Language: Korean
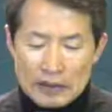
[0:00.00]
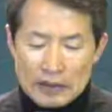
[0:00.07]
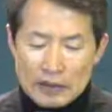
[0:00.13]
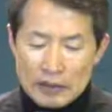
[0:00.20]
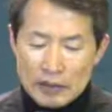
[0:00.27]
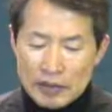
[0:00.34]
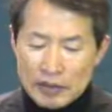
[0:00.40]

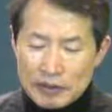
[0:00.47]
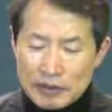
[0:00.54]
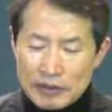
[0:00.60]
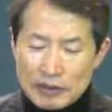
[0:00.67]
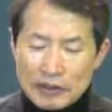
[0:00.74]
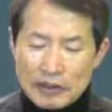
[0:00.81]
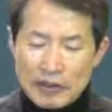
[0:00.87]

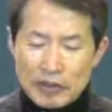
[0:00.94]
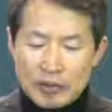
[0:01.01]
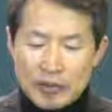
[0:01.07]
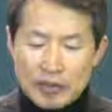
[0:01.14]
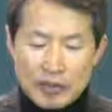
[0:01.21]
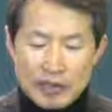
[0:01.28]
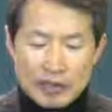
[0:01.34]
그러면
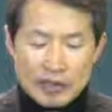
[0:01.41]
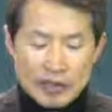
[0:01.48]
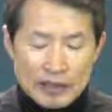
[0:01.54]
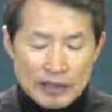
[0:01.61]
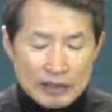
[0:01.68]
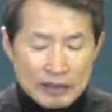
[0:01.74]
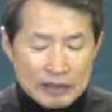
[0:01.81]

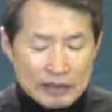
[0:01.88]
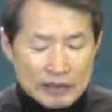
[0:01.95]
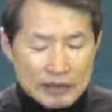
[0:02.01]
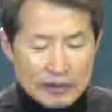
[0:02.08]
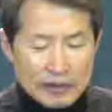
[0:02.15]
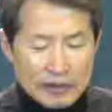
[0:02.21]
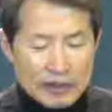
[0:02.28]
레위기에서
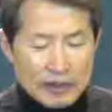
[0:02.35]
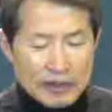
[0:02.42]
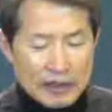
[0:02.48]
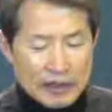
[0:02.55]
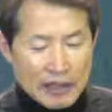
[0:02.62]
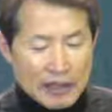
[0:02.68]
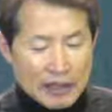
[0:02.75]
어,
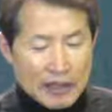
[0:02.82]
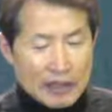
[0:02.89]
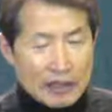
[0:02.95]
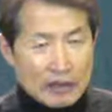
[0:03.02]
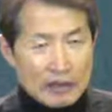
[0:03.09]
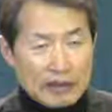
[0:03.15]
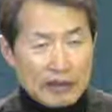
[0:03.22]
이렇게
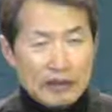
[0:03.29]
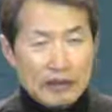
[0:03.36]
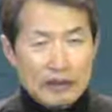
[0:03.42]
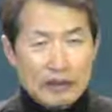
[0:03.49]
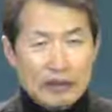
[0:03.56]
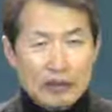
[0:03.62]
얘기하는 거,